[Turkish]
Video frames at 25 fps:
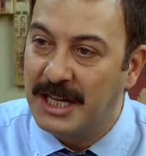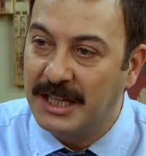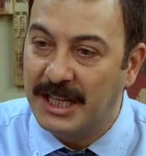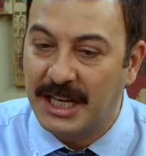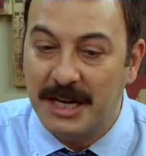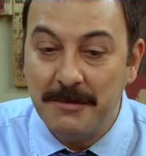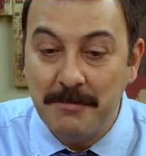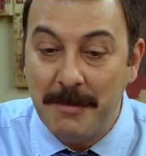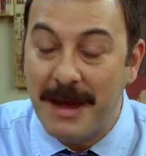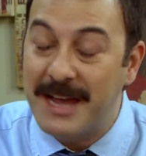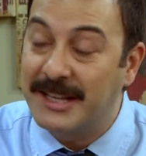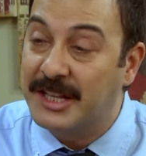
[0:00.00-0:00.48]

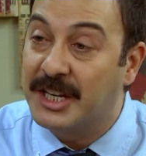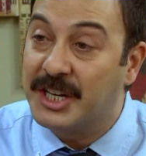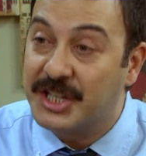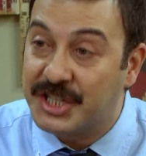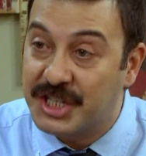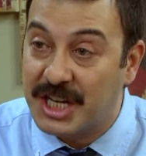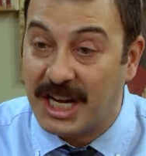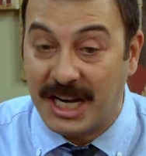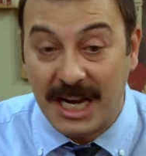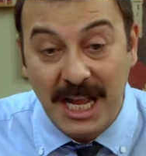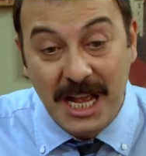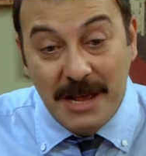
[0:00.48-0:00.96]
yalanın meydana
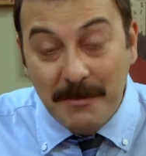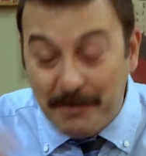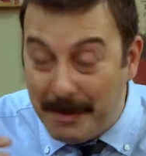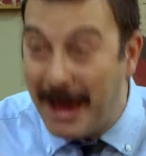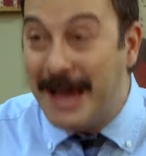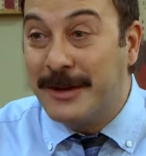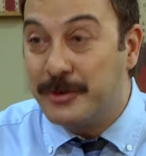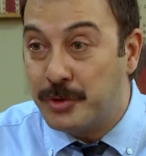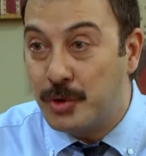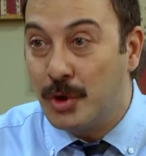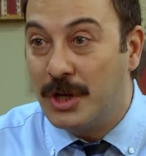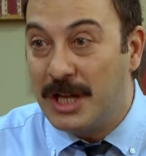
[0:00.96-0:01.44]
çıkar.
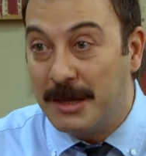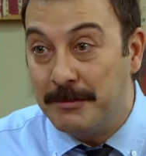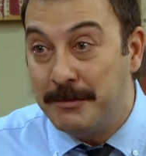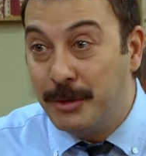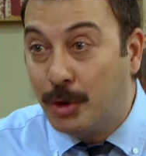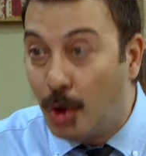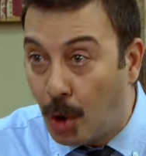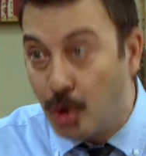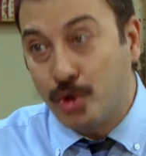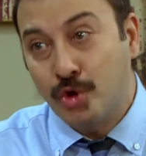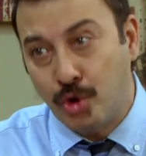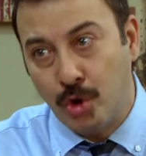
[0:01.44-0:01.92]
Ben söyleyeyim,
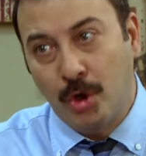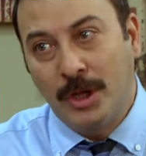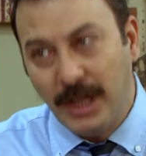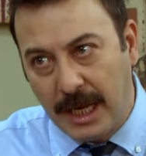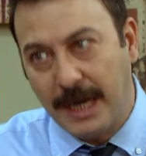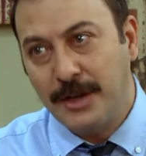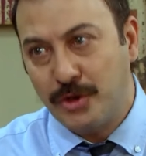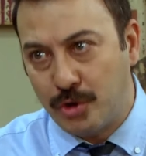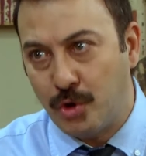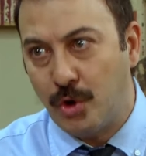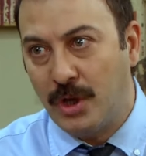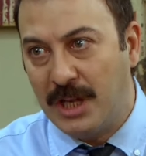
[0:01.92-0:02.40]
bir dostun
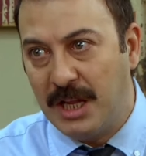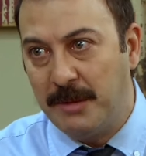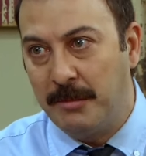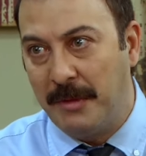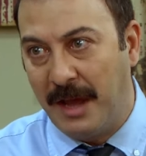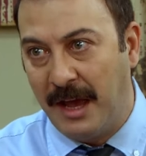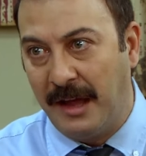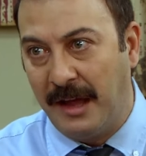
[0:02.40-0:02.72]
olarak söyleyeyim